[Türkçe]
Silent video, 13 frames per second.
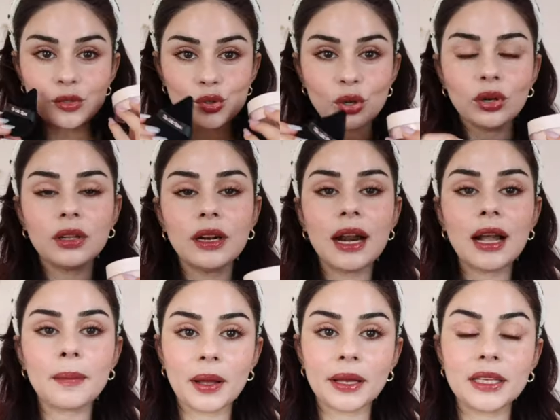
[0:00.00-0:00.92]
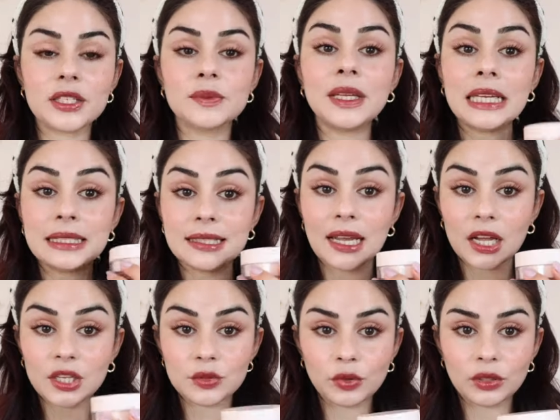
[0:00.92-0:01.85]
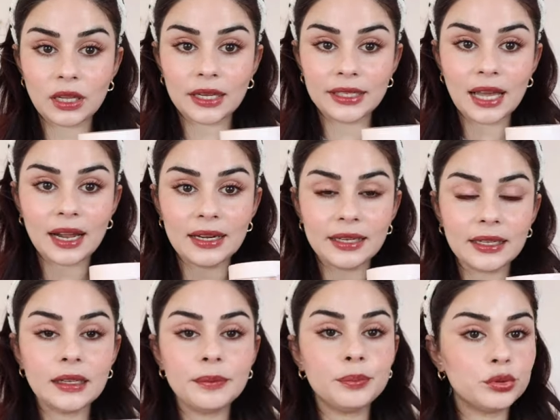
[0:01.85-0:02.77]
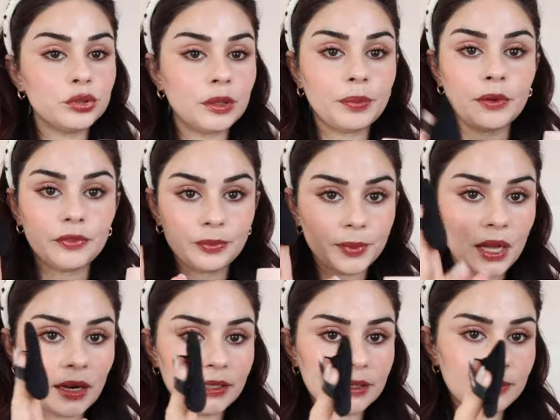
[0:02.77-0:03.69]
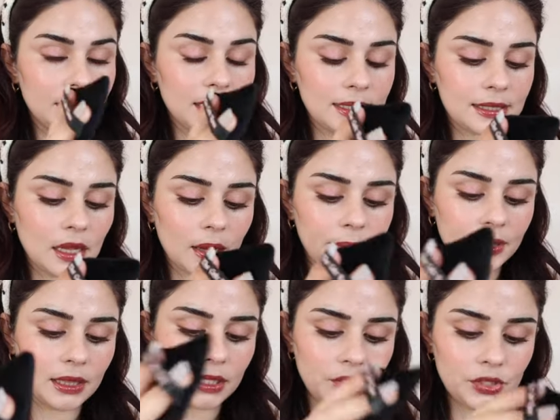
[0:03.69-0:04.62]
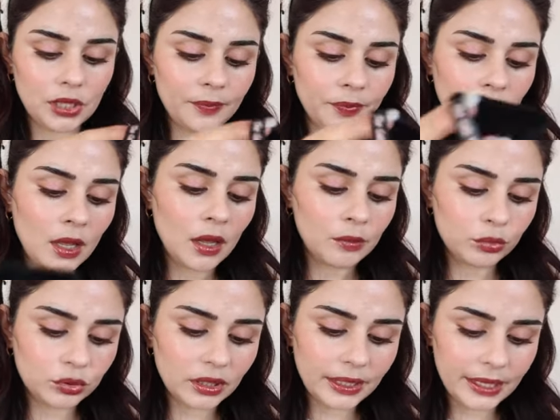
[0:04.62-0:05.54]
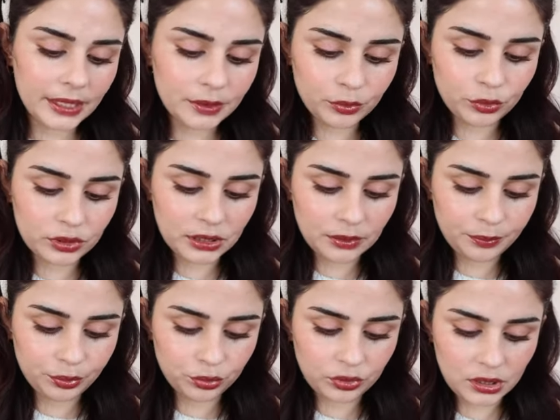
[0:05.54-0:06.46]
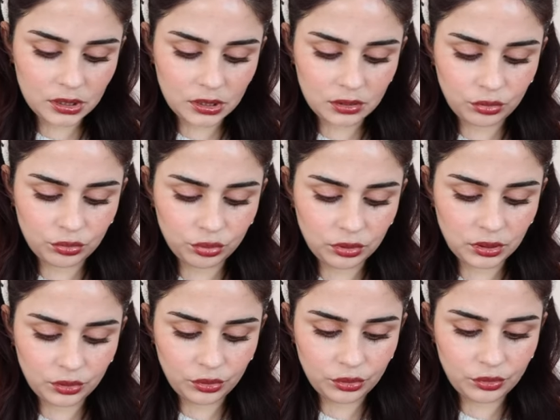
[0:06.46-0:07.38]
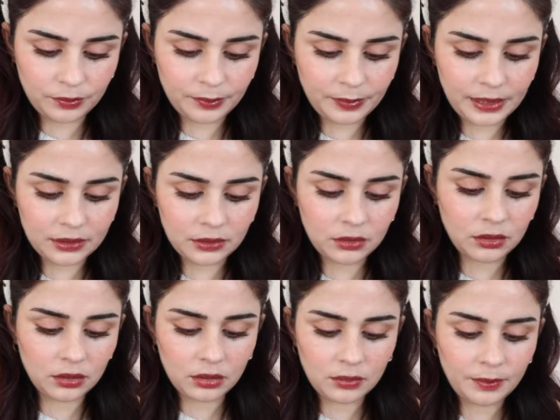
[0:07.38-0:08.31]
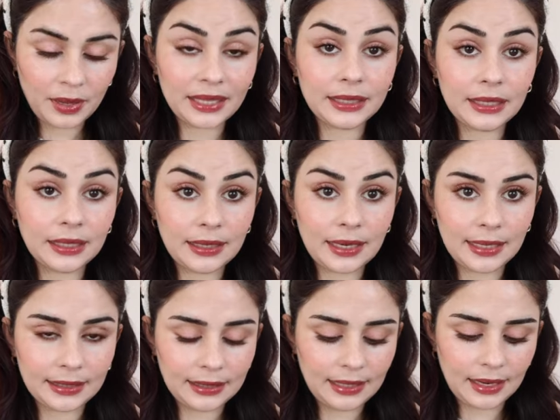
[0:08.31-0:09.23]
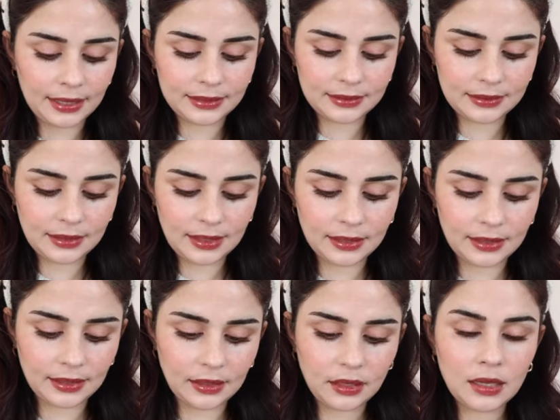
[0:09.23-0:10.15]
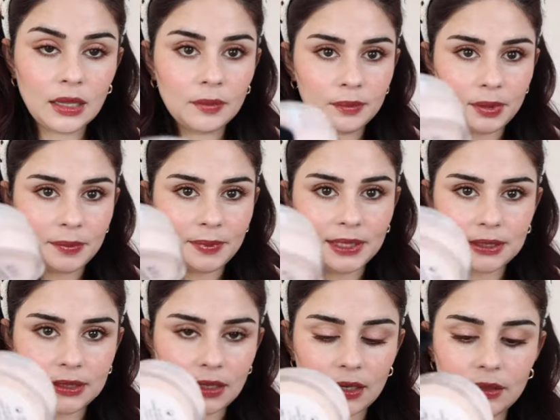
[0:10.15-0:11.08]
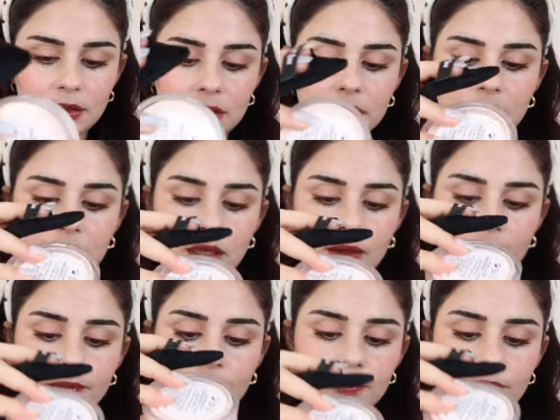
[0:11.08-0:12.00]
son olarak makyajımda ihtiyacım olan yerleri pudra pafım yardımıyla sabitleyeceğim. Burada Rare Beauty'nin pudrasını kullanıyorum ben. Bendeki rengi light rengi. Bir miktar alacağım.